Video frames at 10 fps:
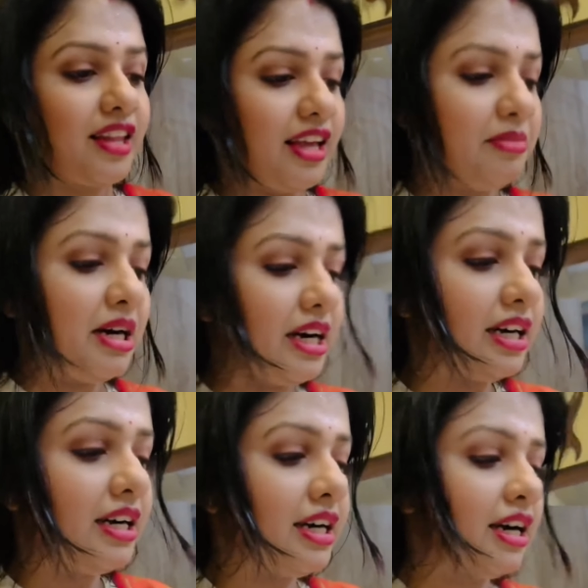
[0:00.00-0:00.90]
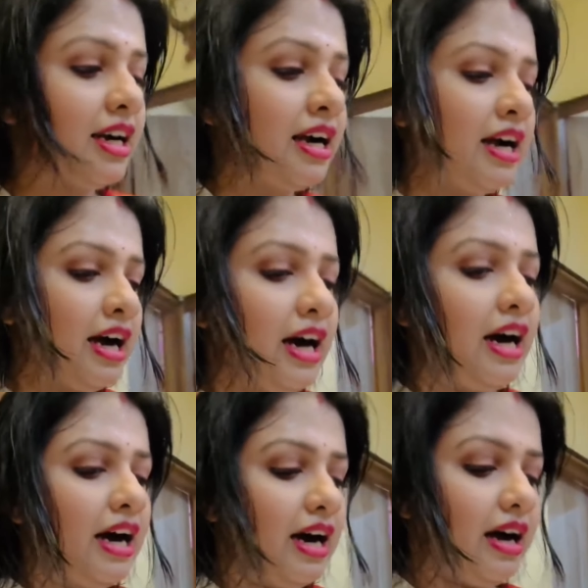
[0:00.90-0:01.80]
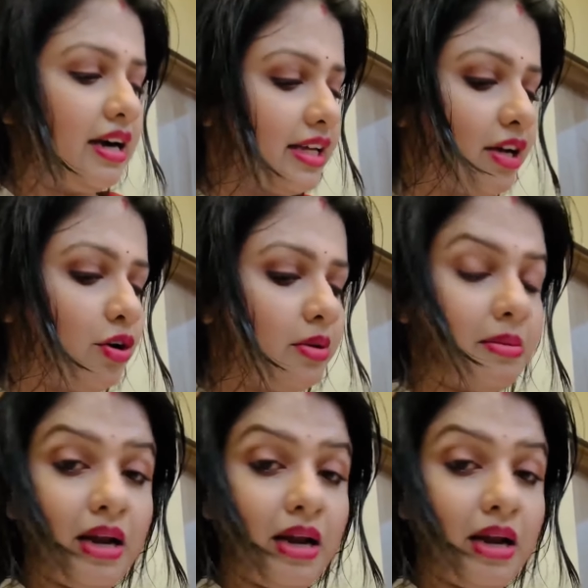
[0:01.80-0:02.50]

এবার আর কি করবে মা